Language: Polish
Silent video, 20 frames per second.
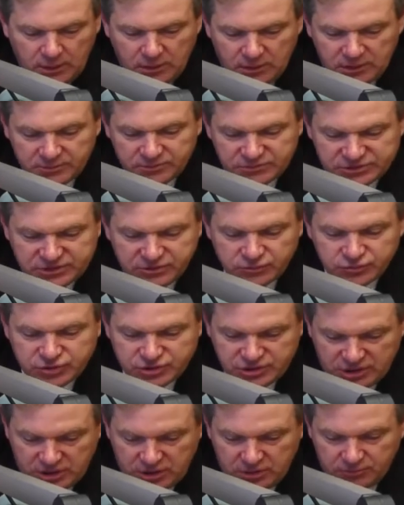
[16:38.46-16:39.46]
Ja myślę,
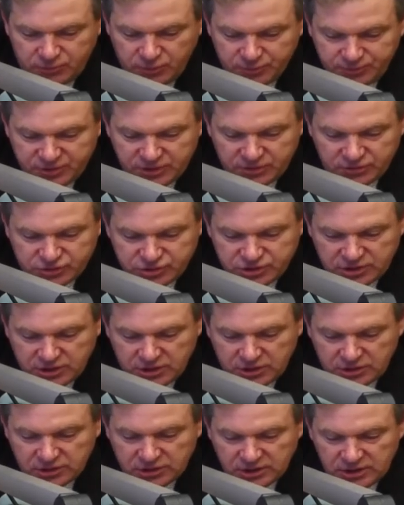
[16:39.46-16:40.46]
że po pierwsze
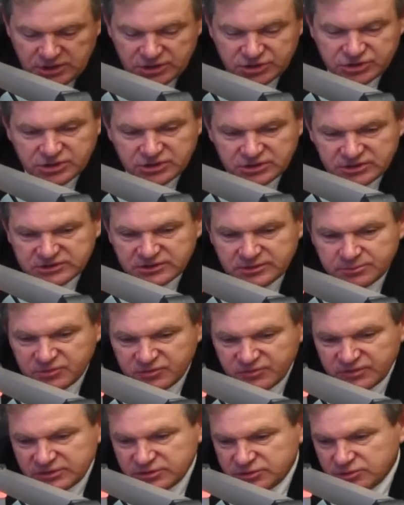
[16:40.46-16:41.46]
należy nie
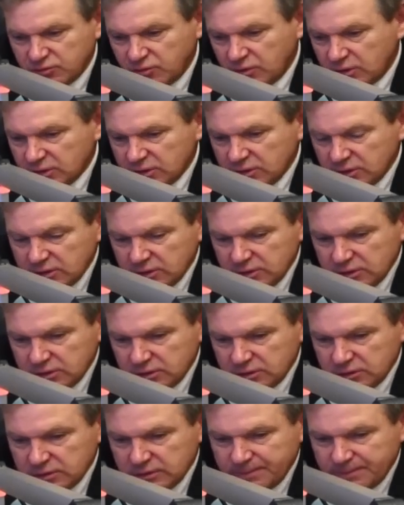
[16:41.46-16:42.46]
zajmować się
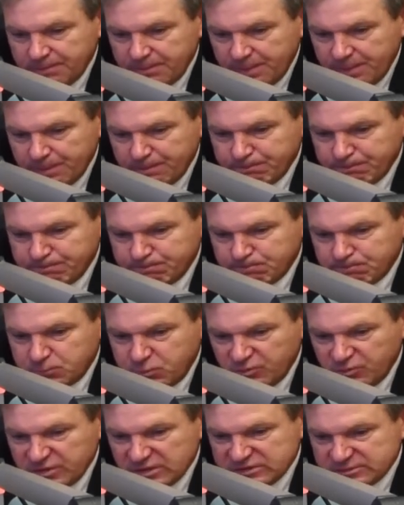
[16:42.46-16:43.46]

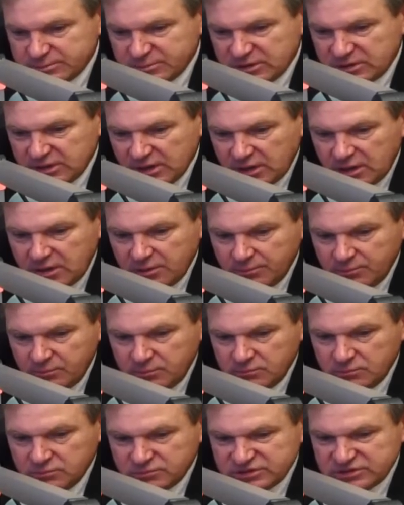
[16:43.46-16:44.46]
powiedzmy
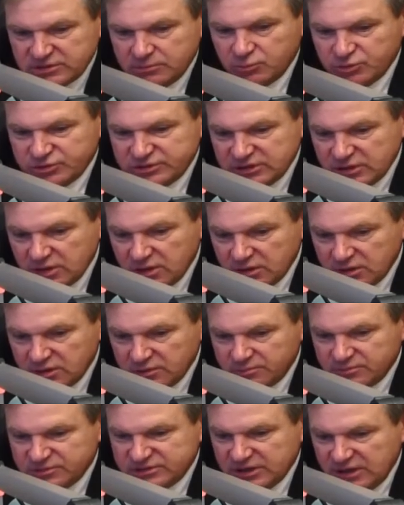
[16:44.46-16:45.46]
takim
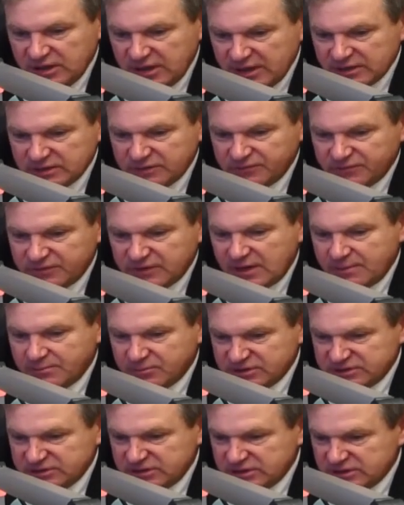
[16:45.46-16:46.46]
samodzielnym działaniem tam,
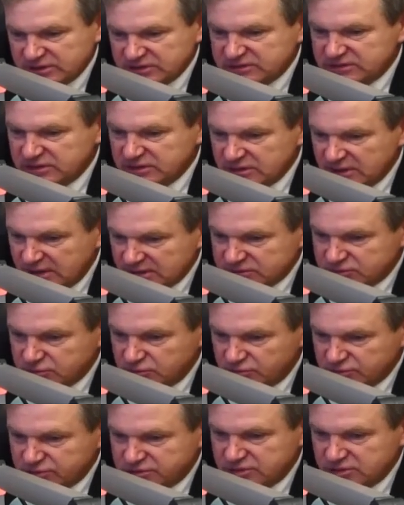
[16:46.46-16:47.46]
gdzie jest
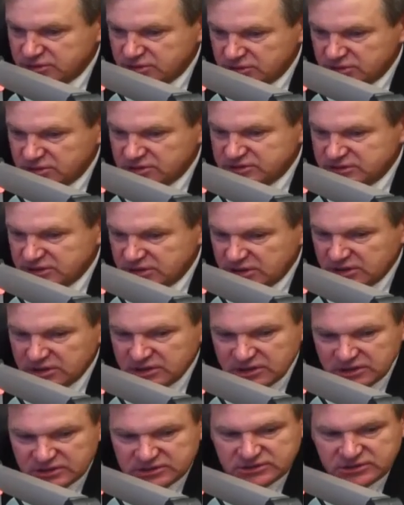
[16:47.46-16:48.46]
jasność i gdzie
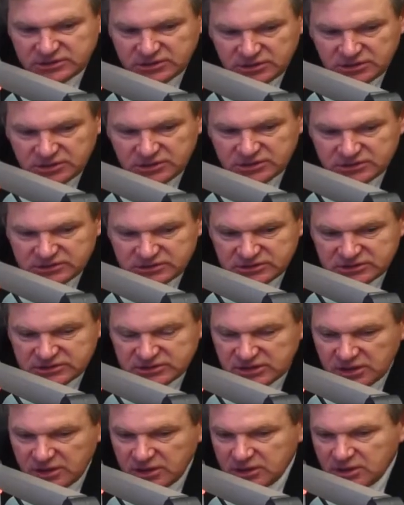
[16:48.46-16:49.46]
jest y,
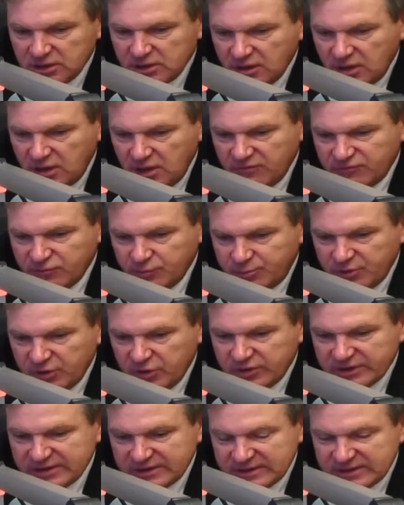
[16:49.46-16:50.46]
decyzja. Jasność była taka, że
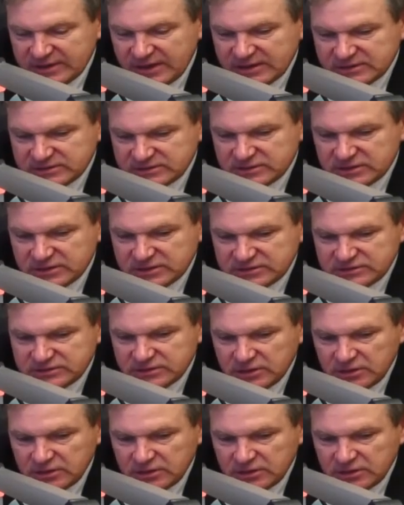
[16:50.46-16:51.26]
premier nie jasność... życzy sobie,